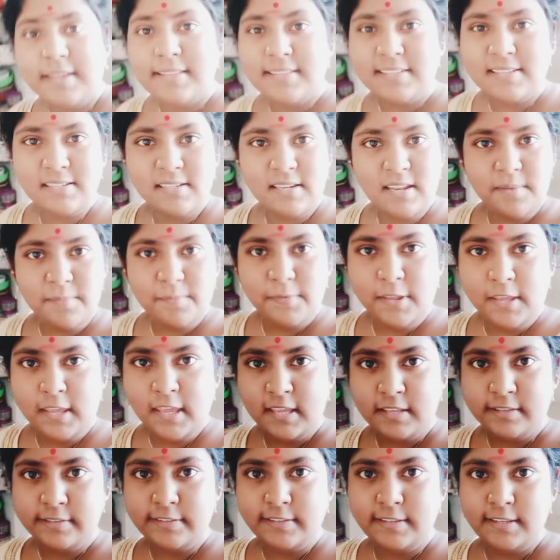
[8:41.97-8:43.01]
জাস্ট এমনি
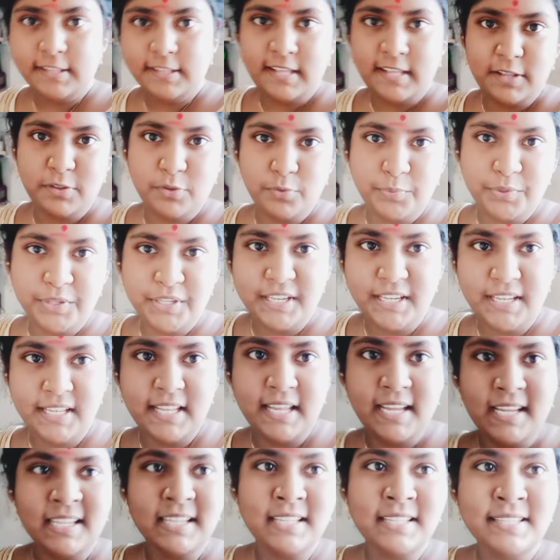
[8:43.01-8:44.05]
এসছি তাই তোমাদেরকে
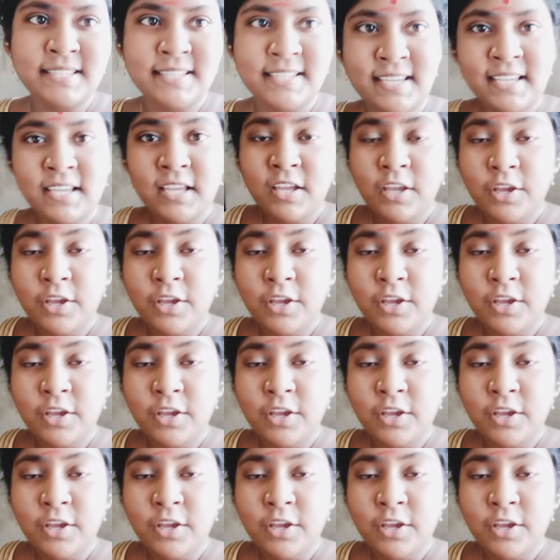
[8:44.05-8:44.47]
দেখাচ্ছি